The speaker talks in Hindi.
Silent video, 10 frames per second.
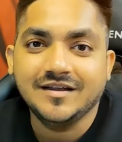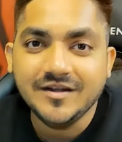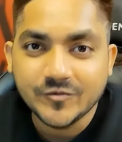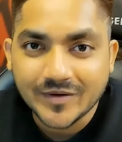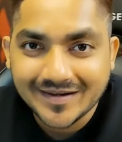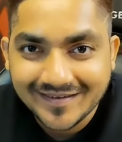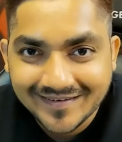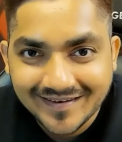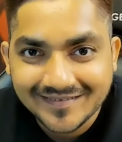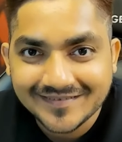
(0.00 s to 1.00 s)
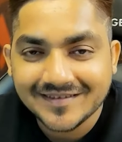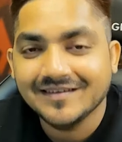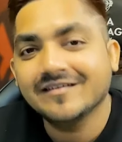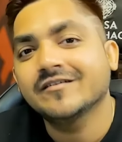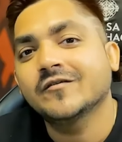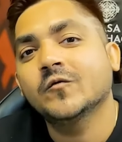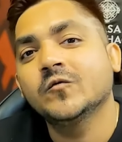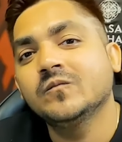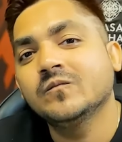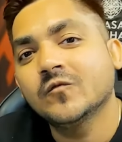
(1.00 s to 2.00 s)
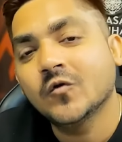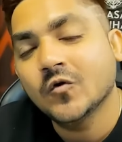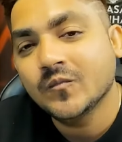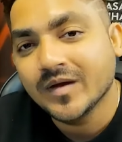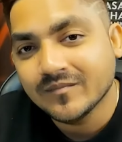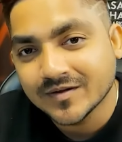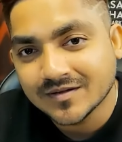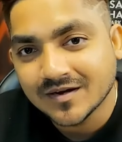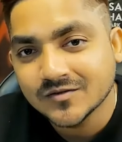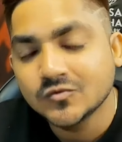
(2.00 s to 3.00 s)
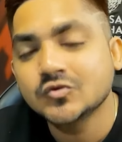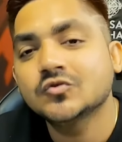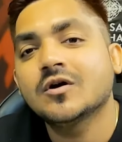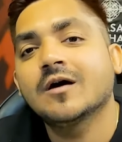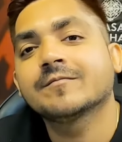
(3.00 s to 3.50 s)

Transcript: टी ट्वेंटी खेलते हैं उनको मैं बता दूं जो